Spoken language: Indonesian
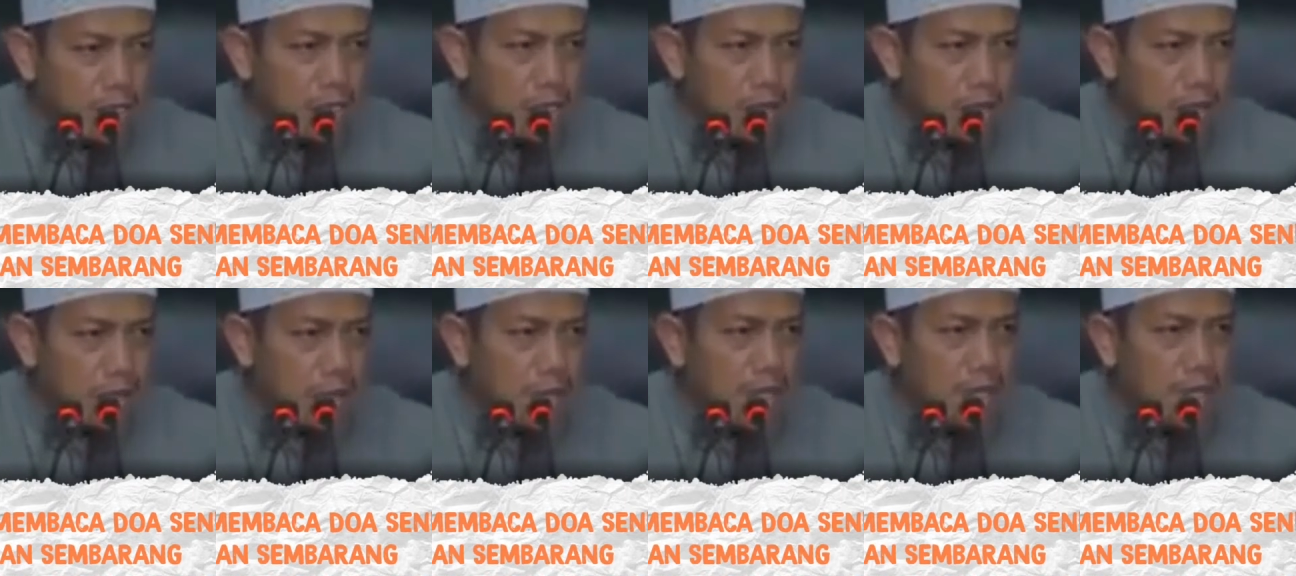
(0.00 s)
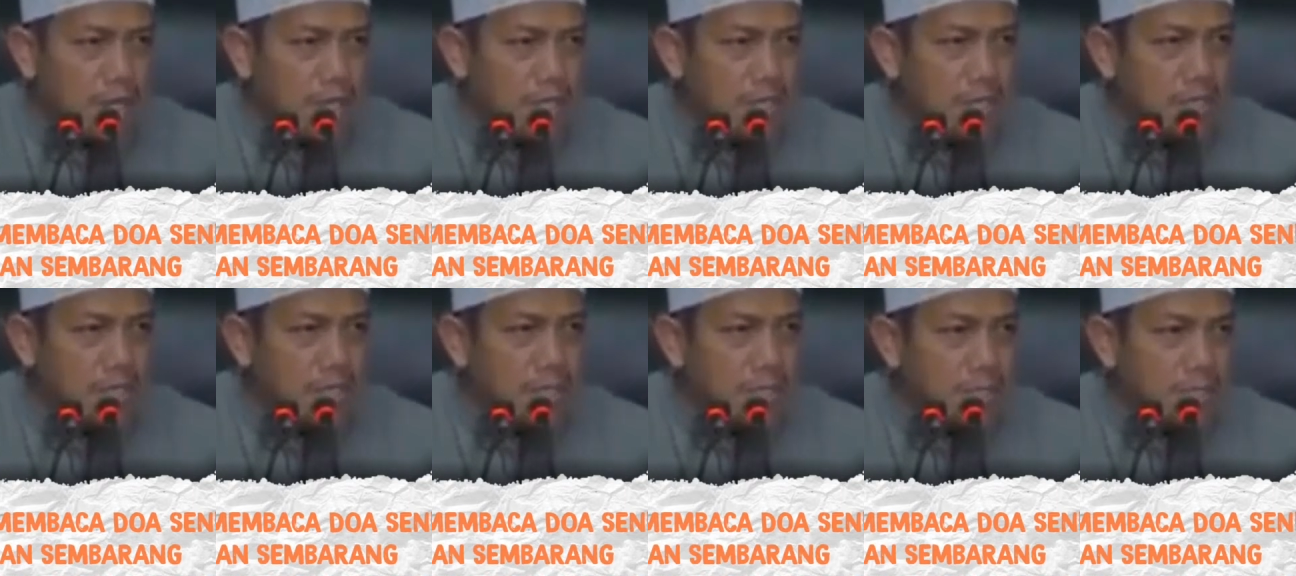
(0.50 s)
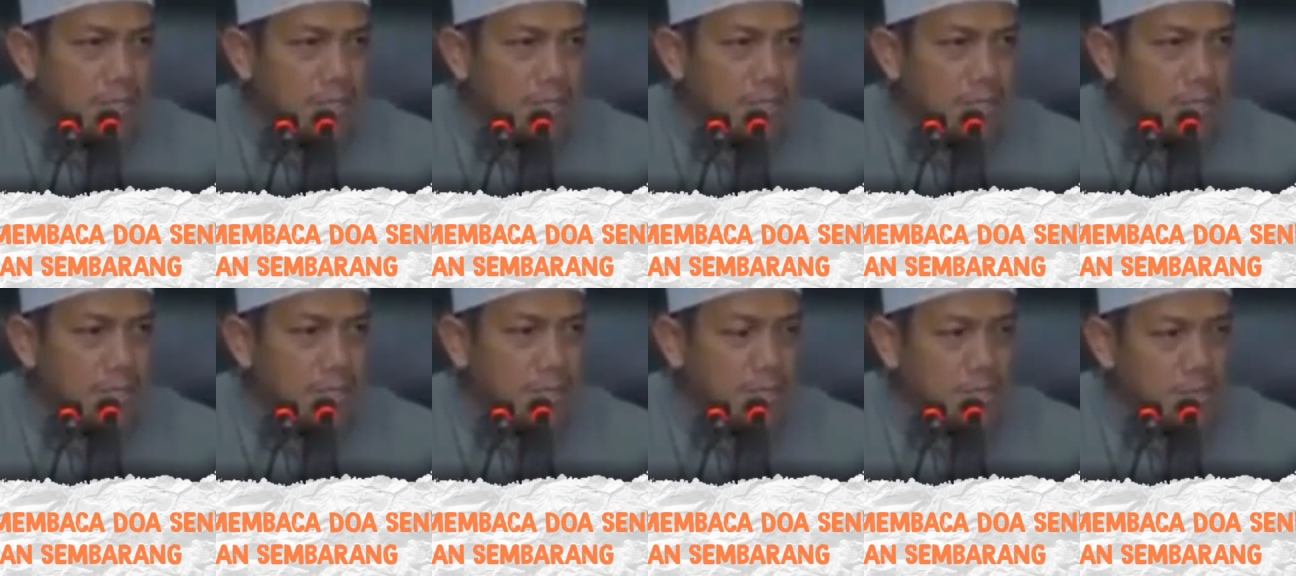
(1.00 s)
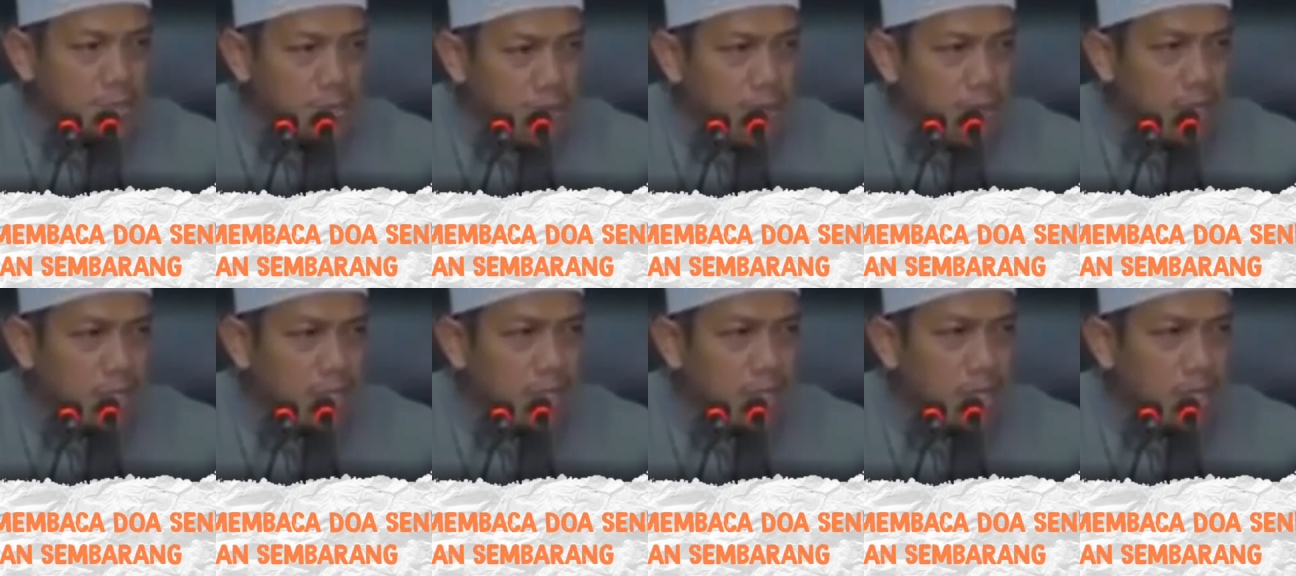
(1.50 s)
saya sampaikan
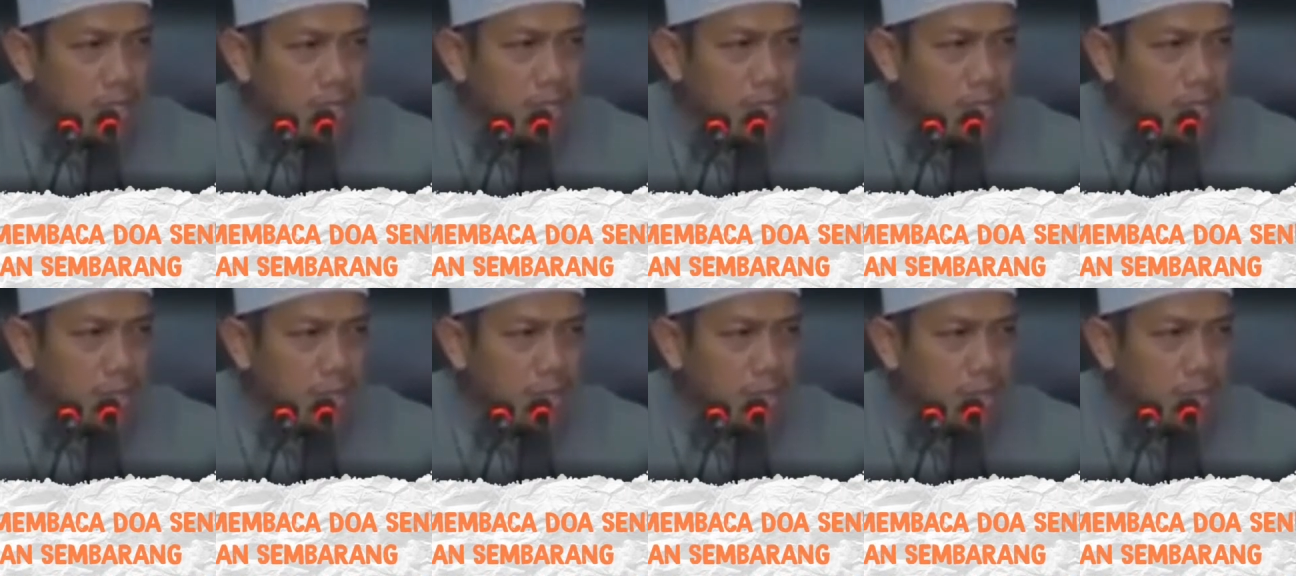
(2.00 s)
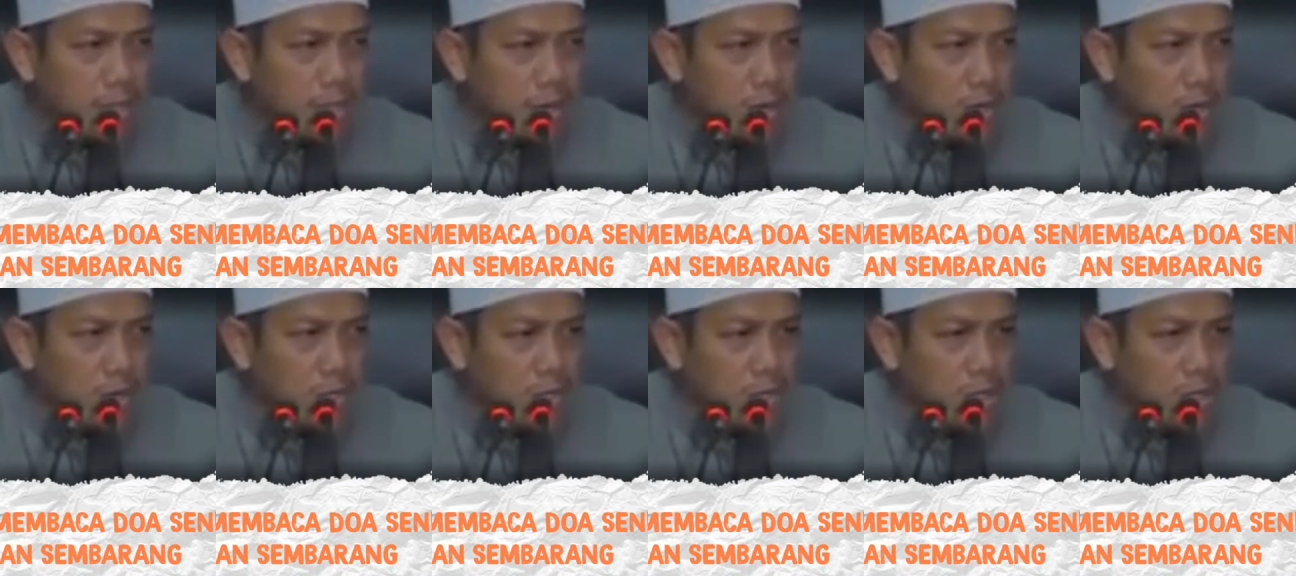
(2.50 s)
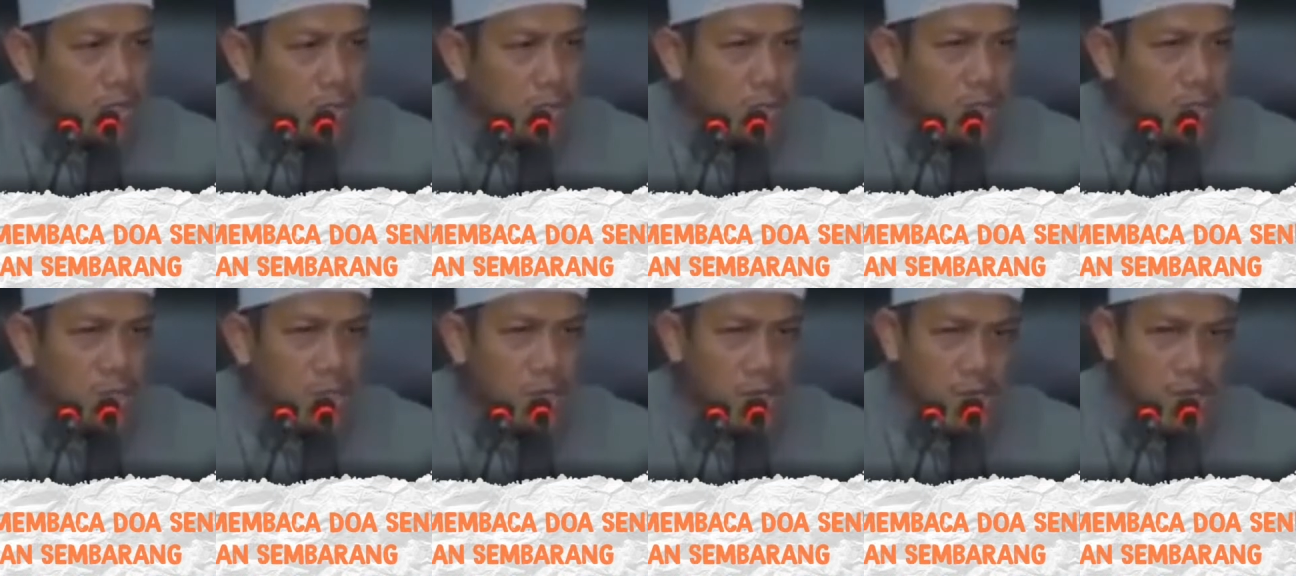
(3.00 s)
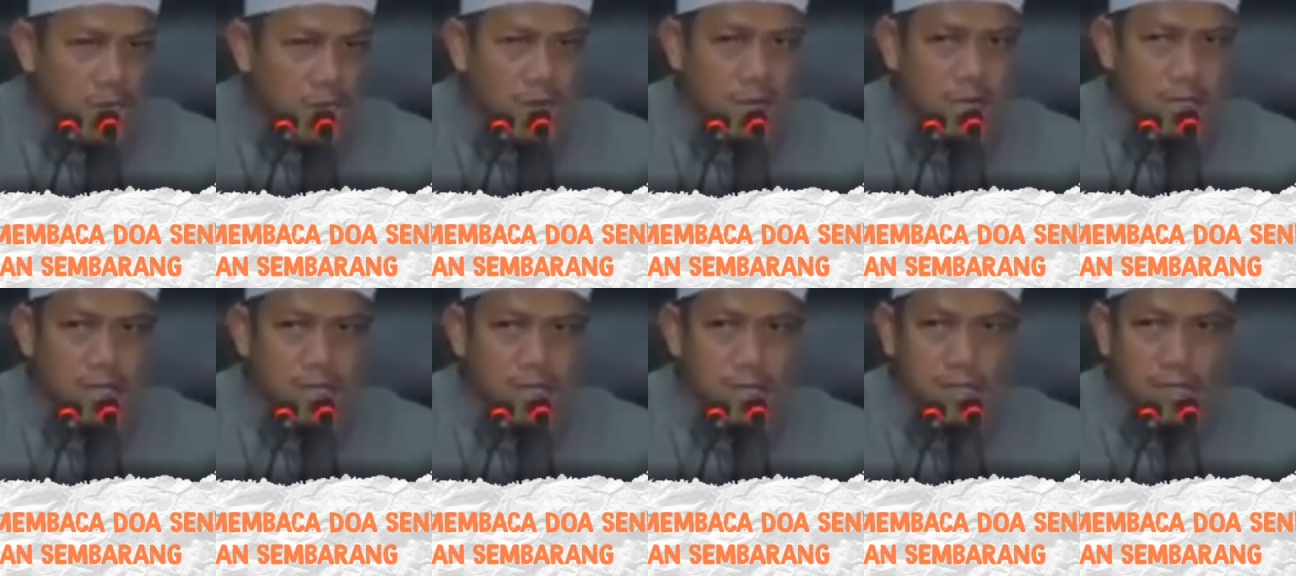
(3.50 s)
untuk hati-hati kepada kaum muslimin yang
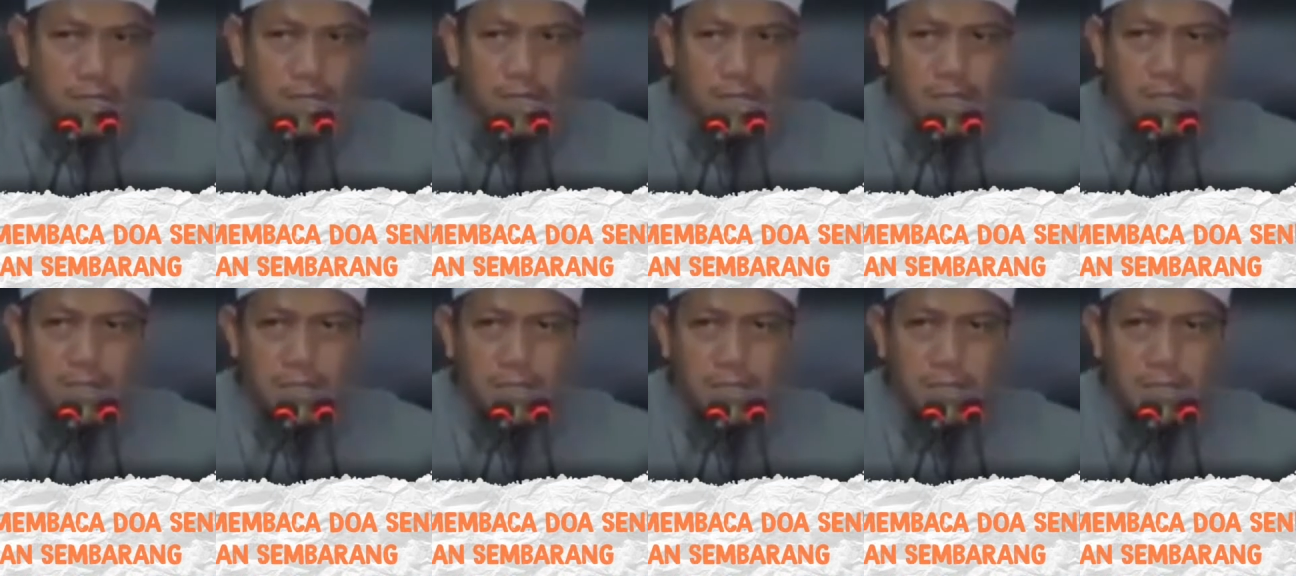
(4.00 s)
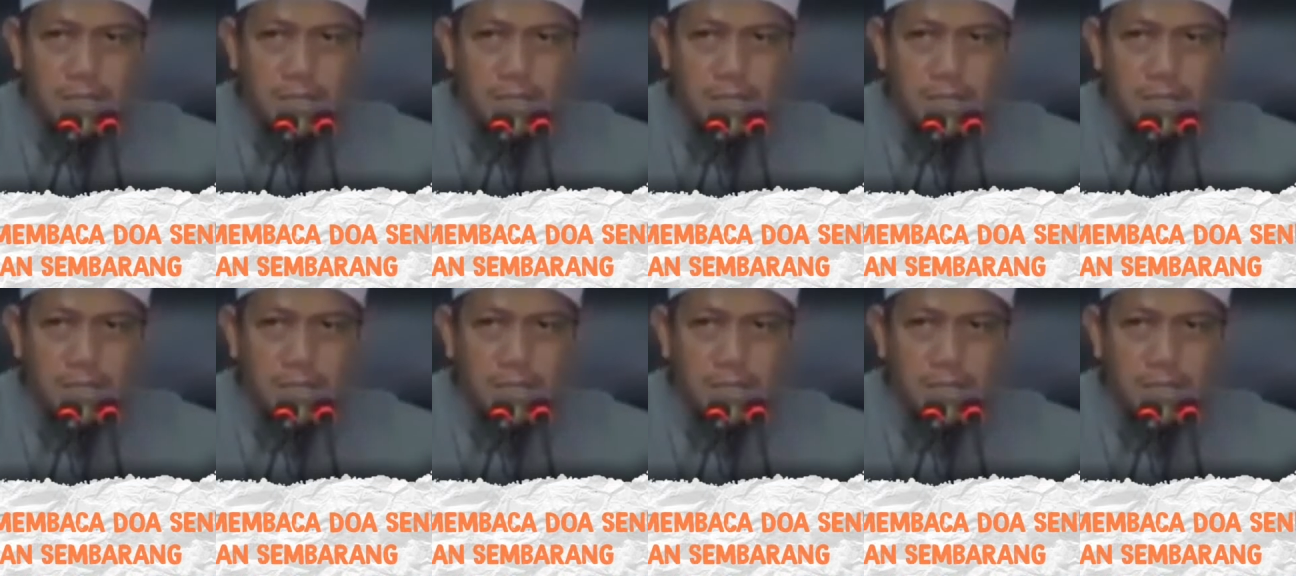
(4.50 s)
ada di sini